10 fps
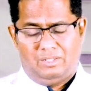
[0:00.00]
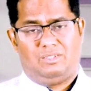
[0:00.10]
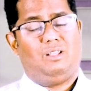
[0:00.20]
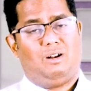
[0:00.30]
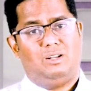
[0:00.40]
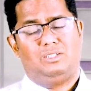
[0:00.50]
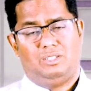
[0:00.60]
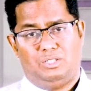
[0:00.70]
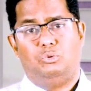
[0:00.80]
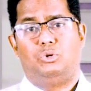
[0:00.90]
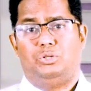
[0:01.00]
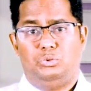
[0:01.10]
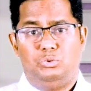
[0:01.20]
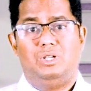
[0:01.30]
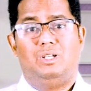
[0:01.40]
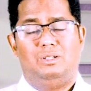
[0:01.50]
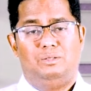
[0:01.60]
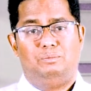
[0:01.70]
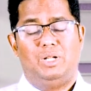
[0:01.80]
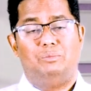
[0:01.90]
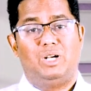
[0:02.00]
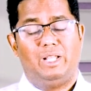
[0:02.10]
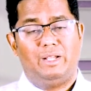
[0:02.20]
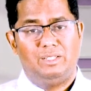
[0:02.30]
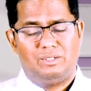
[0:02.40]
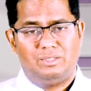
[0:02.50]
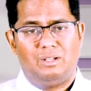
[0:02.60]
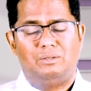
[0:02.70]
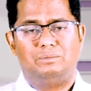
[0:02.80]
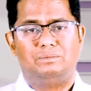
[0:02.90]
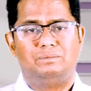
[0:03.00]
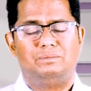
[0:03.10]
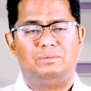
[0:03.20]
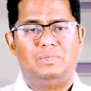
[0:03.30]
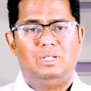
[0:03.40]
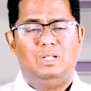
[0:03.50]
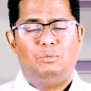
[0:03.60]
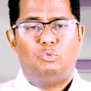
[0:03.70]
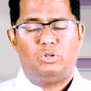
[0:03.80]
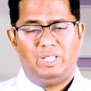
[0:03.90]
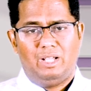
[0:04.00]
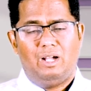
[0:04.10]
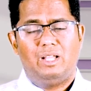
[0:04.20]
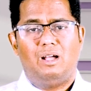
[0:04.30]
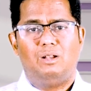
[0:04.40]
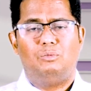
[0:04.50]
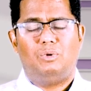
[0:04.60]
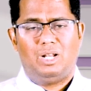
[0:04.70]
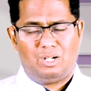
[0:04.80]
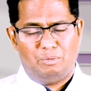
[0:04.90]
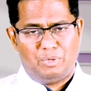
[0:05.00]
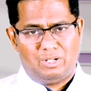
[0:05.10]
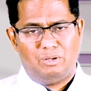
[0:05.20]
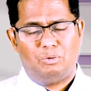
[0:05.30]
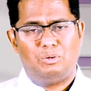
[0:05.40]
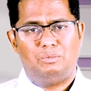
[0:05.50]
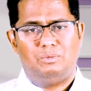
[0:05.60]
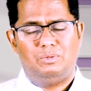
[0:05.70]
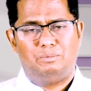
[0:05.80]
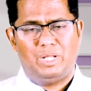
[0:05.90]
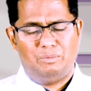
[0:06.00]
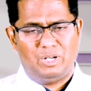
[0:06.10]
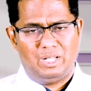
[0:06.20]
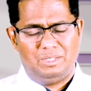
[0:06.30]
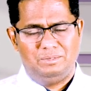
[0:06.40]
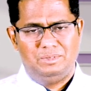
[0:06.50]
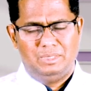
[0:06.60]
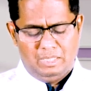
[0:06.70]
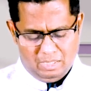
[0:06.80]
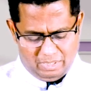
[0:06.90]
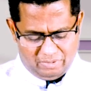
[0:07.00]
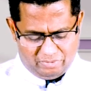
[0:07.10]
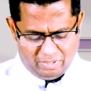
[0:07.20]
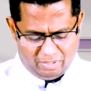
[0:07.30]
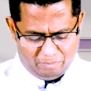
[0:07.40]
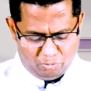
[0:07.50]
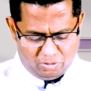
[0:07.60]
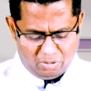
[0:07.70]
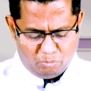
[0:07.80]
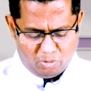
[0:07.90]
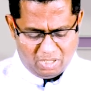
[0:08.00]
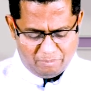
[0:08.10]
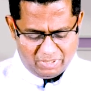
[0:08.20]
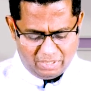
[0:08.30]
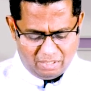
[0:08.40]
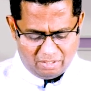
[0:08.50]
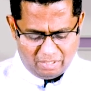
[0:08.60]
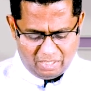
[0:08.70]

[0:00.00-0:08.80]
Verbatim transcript: எஸ்தர் ராஜாத்தி ஒரு யூத பெண்மணியாக இருந்தான் முர்தேகாயால் வளர்க்கப்பட்ட ஒரு பெண்மணி எஸ்தர் புத்தகம் ஒன்றாம் அதிகாரம்